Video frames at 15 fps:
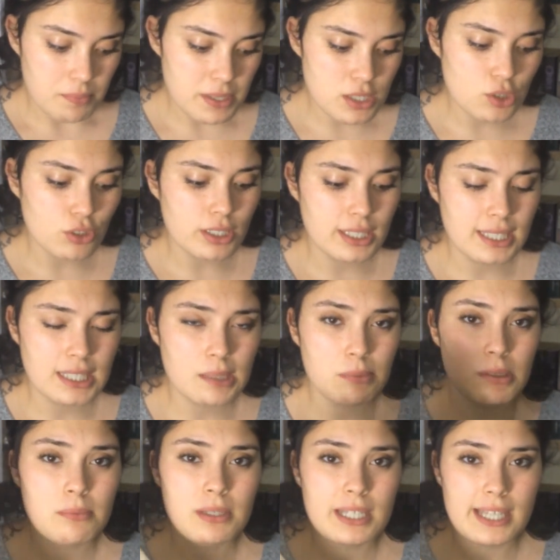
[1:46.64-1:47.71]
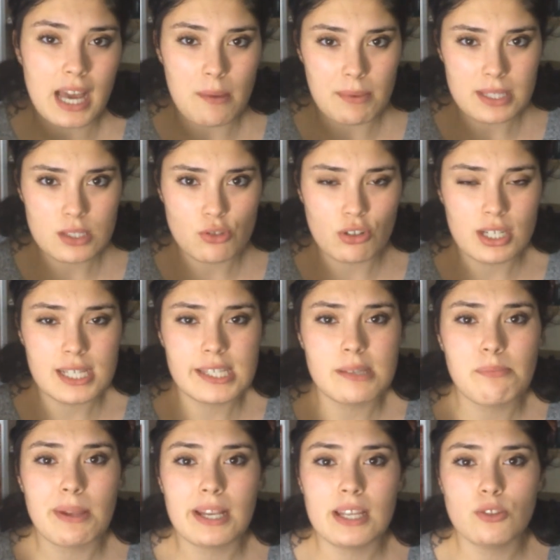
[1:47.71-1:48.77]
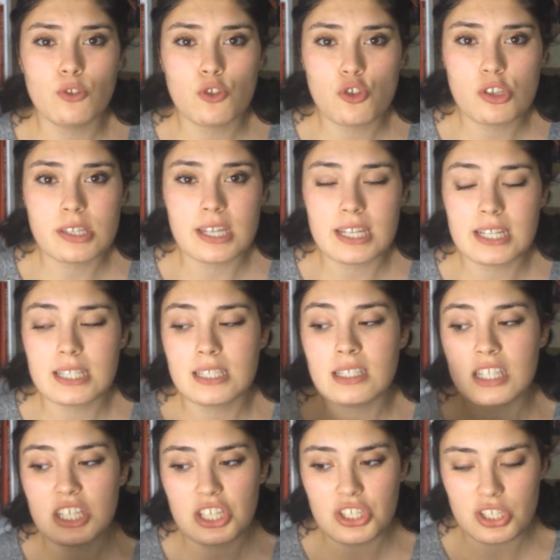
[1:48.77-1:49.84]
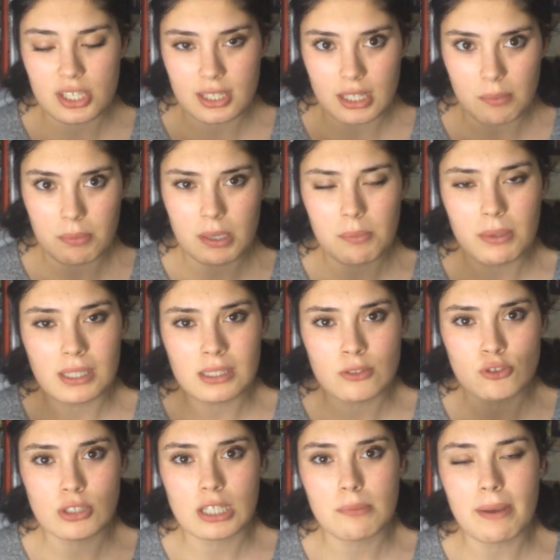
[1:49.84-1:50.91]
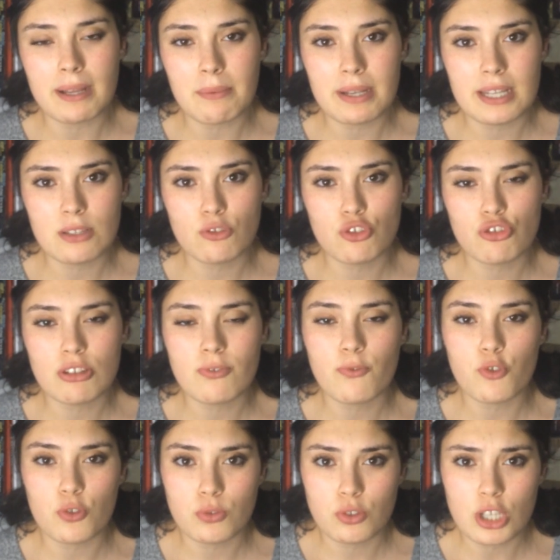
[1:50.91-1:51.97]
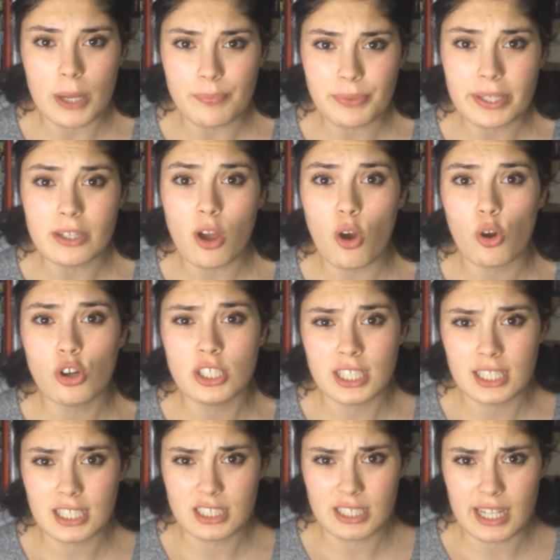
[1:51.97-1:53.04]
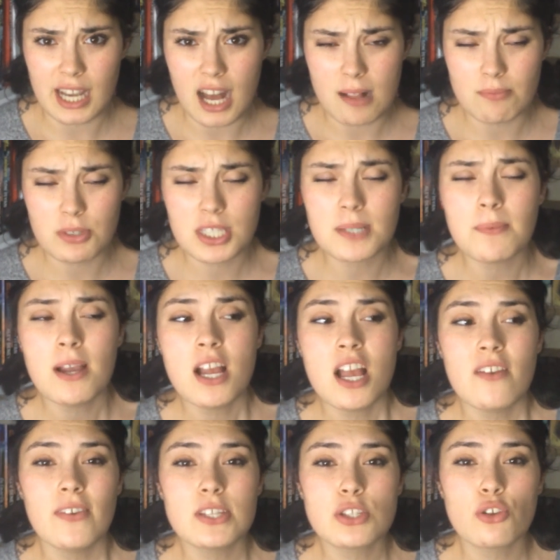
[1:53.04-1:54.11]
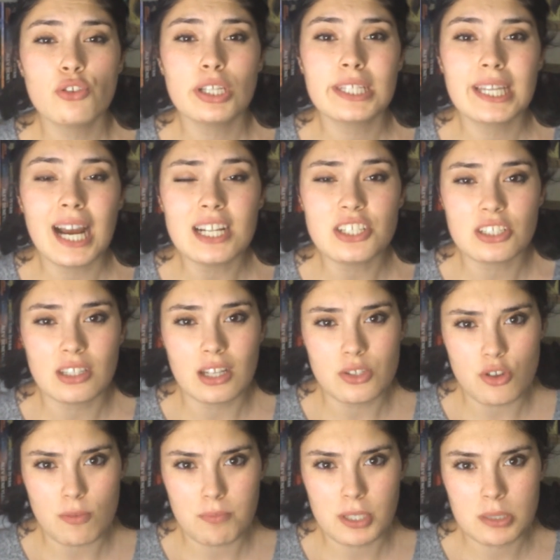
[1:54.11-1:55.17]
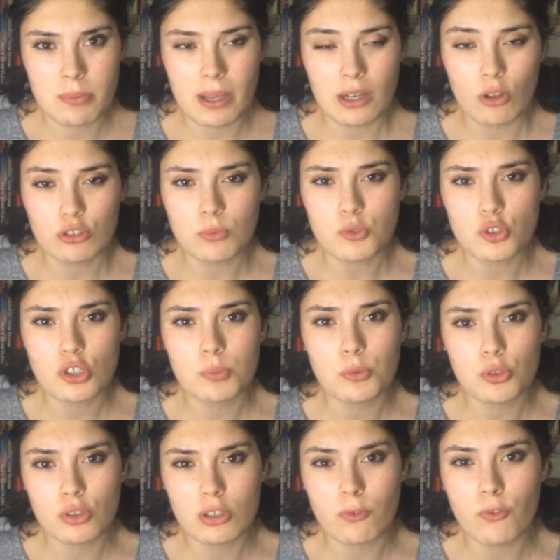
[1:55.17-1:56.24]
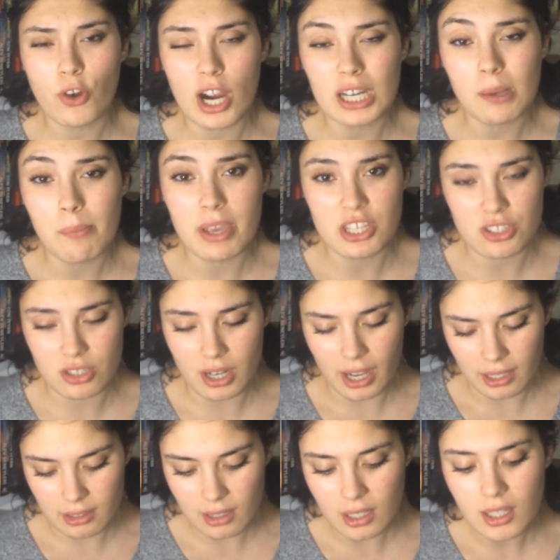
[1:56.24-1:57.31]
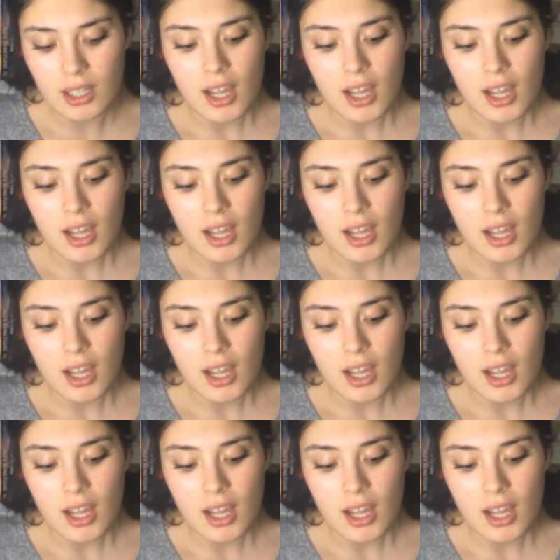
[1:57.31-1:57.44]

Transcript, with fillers: Bir sonraki kitabım Kıyamet Sonrası Meleğin Düşü serisinin ikinci kitabı. Bildiğiniz üzere ben Meleğin Düşünü fiyattan 17 liraya almıştım. Ve sonra gerçekten çok pişman oldum. Çünkü bugünkü fuarla 5 liraydı.